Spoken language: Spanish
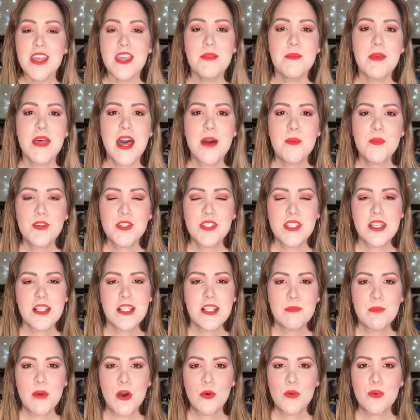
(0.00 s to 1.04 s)
y me da
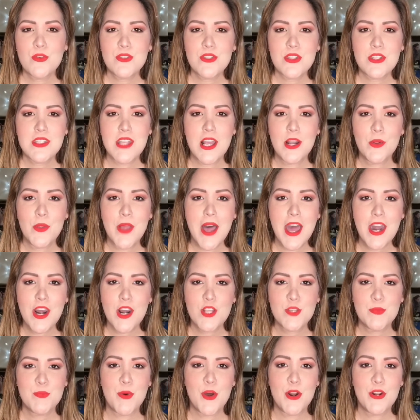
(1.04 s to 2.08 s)
muchísimo gusto
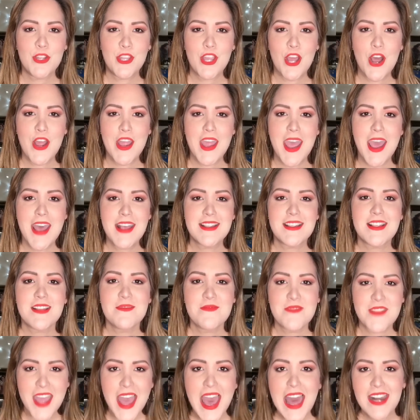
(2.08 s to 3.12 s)
saludarlos porque hoy es
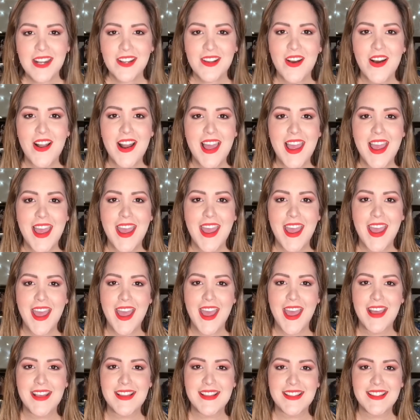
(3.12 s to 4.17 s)

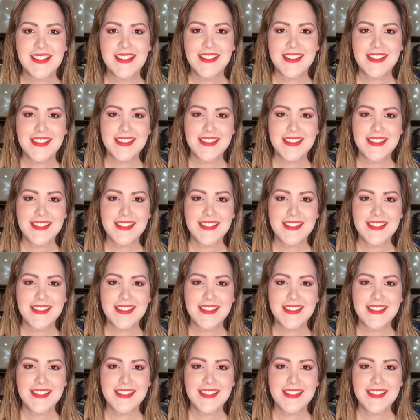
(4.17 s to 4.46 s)
miércoles.